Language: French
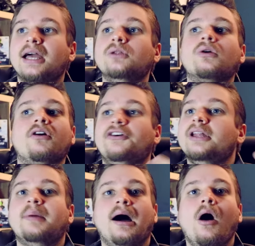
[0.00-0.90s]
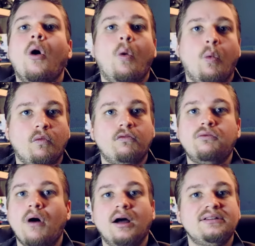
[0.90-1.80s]
Et donc, en fait, ben, on
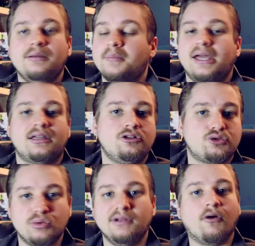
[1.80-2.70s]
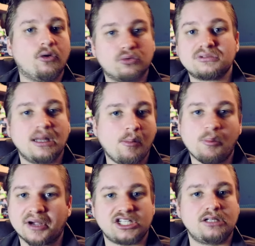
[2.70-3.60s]
voit des mecs suivre
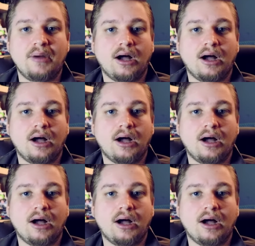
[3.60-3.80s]
constamment Brigitte